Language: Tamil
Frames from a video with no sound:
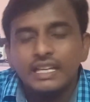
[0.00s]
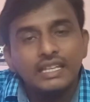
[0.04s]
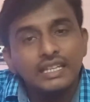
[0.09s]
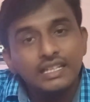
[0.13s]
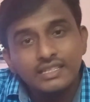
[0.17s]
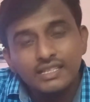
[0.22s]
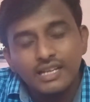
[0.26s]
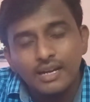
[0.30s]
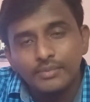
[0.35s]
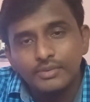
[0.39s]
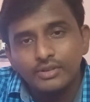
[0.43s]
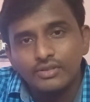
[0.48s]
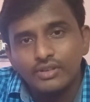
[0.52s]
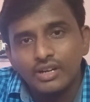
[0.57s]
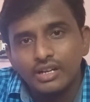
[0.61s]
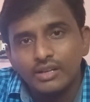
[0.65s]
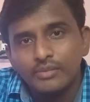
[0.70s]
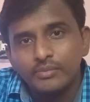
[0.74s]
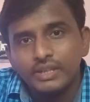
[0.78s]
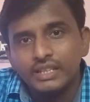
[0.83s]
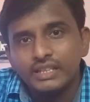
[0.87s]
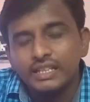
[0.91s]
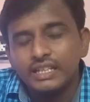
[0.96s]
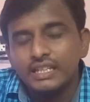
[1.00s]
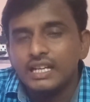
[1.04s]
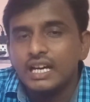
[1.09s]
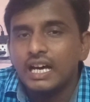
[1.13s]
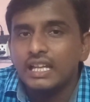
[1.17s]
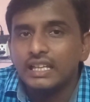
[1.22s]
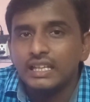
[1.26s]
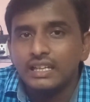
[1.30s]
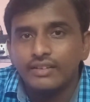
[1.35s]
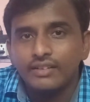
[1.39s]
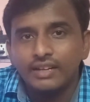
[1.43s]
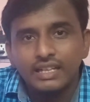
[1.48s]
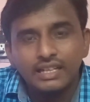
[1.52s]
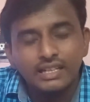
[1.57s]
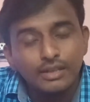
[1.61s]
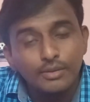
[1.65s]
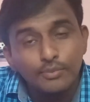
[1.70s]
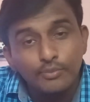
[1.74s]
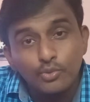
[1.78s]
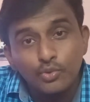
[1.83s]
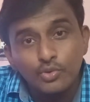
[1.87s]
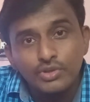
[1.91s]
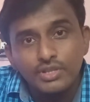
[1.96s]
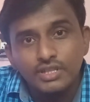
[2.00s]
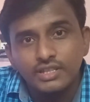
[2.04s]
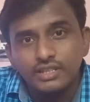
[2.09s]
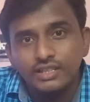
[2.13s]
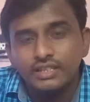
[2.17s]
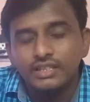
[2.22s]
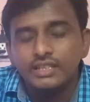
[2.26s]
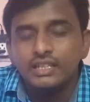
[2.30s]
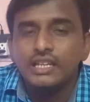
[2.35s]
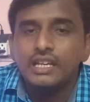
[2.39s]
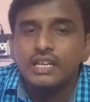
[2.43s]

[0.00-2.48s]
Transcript: எதை சாப்பிட்டு வாழும் பார்த்தீங்கன்னா அதில் வளர்கிற பூச்சி